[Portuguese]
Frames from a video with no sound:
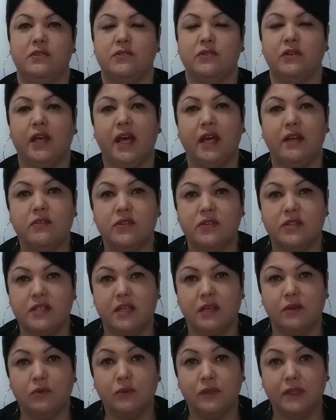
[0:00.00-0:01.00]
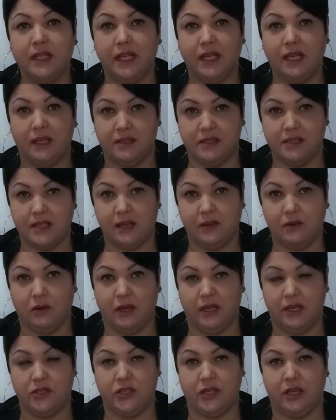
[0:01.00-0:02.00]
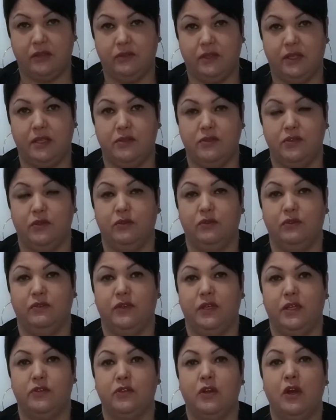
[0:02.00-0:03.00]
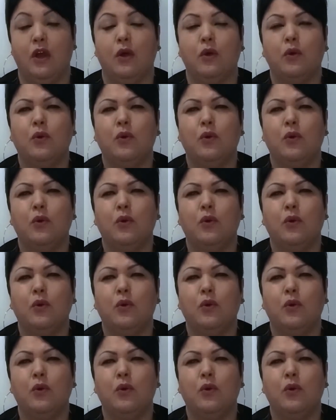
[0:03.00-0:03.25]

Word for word: eu só quero dizer um deles agora, já no início do vídeo.